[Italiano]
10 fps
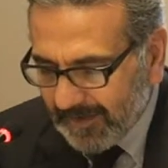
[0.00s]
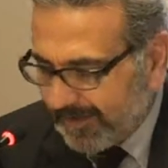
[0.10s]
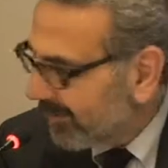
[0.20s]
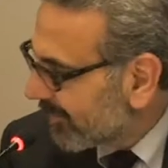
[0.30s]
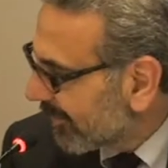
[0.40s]

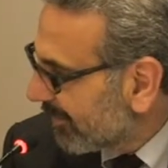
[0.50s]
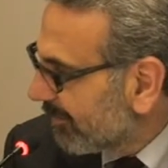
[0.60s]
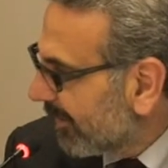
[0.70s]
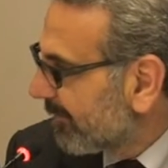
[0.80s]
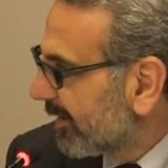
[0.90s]
energie
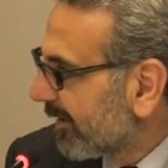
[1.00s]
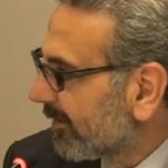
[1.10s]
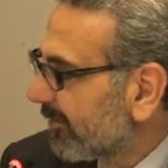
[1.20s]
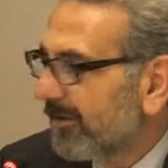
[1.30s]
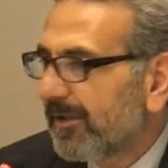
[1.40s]
rinnovabili
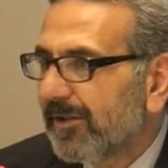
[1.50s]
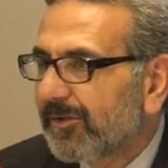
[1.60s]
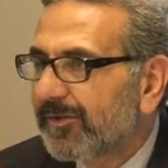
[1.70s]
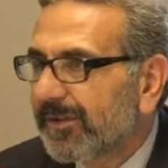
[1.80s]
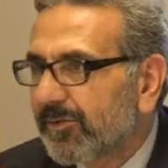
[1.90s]
hanno,
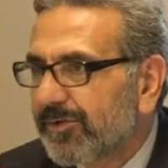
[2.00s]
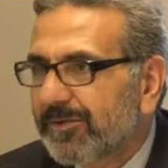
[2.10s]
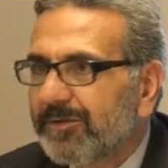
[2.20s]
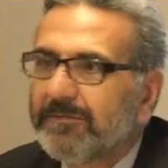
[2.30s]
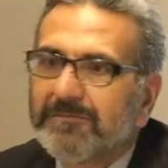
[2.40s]
sono state
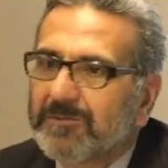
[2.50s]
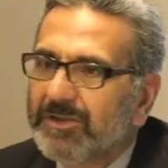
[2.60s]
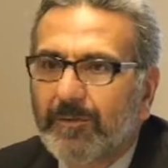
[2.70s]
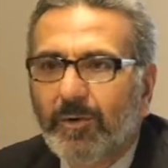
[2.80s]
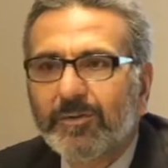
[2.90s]
oggetto di
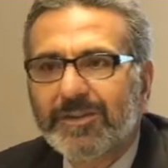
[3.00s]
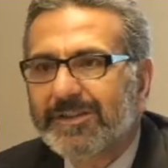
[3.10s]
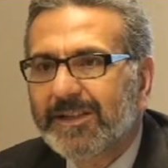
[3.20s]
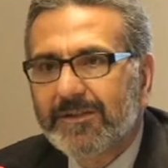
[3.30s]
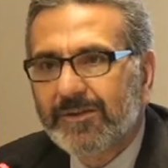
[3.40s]
diciamo,
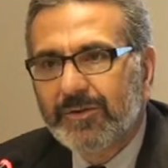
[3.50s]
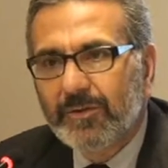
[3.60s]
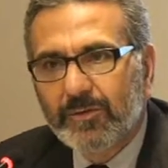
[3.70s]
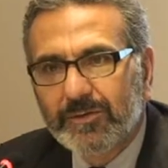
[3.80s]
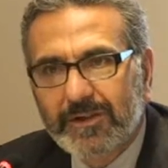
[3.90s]
contestazione o
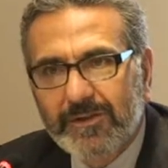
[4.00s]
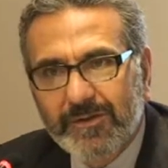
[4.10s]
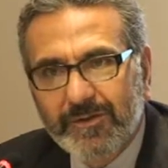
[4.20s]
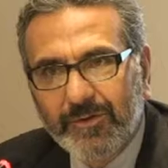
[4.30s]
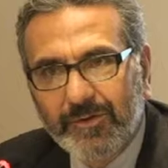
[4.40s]

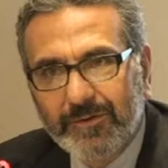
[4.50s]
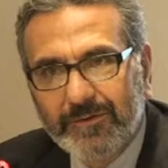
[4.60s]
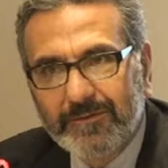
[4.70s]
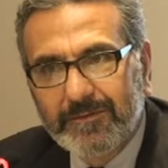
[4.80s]
contenzioso.